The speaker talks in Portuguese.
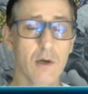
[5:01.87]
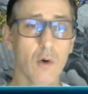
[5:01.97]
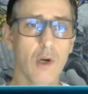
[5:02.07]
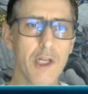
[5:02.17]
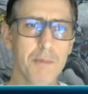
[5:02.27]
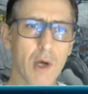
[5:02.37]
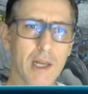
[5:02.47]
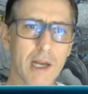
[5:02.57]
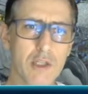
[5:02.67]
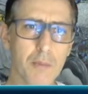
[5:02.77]
olímpico.
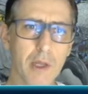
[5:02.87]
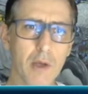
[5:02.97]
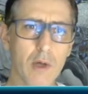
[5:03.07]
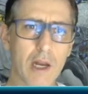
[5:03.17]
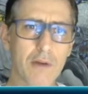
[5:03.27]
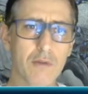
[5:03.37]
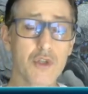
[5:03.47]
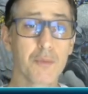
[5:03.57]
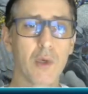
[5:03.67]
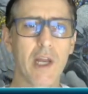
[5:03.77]
Aliás, eu peguei o gráfico
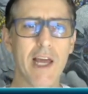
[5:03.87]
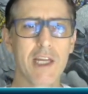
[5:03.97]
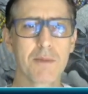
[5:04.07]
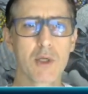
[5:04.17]
de mulheres,